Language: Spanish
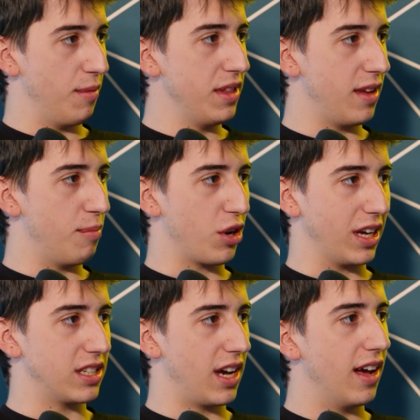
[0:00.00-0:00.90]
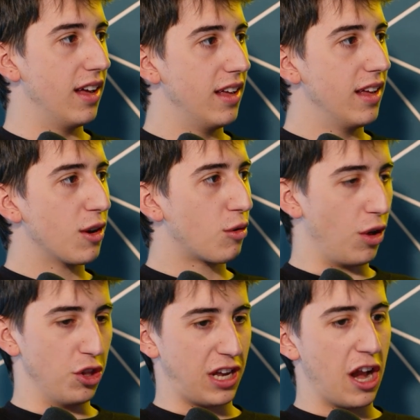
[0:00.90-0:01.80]
Me encantan los memes.
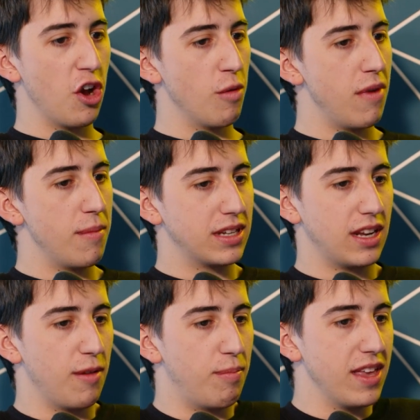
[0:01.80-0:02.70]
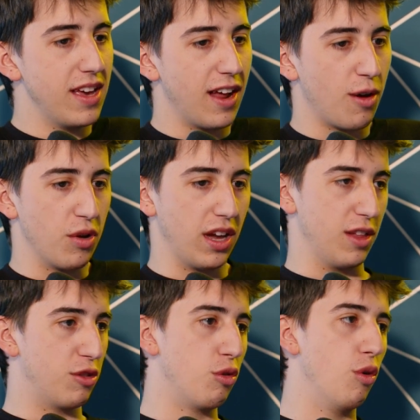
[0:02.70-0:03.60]
Cuando salían los memes en España era como que
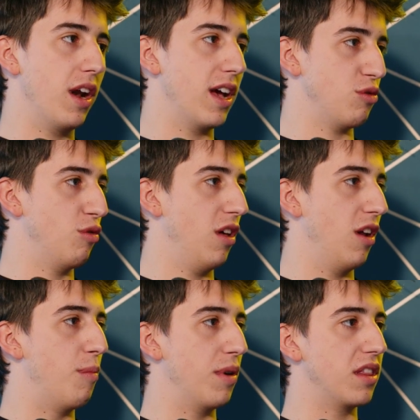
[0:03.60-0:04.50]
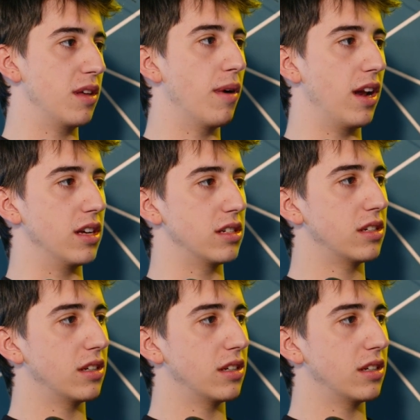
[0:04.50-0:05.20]
tú eras uno de tengo los mogollón, yo